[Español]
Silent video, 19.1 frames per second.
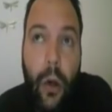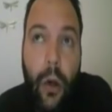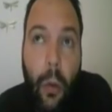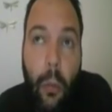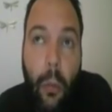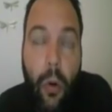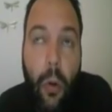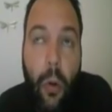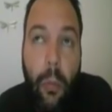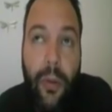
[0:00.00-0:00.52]

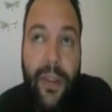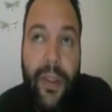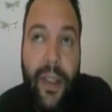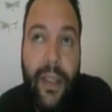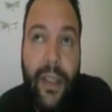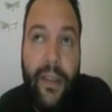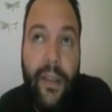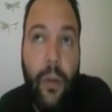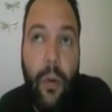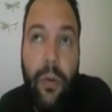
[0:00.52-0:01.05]
cómo, cómo,
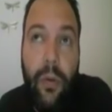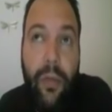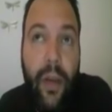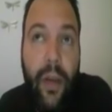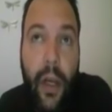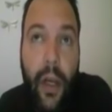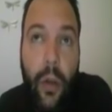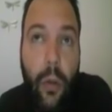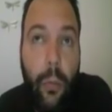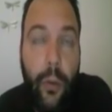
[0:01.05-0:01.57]
será ese
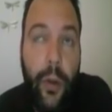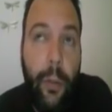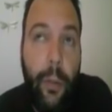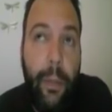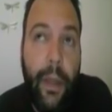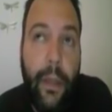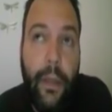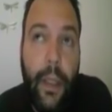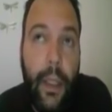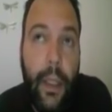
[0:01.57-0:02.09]
gobierno, muy
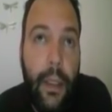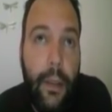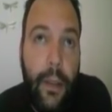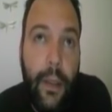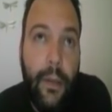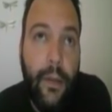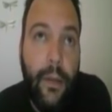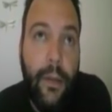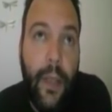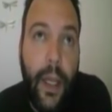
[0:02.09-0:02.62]

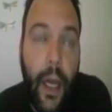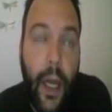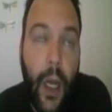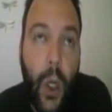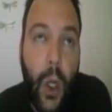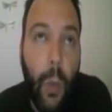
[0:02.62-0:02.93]
expectantes, eh,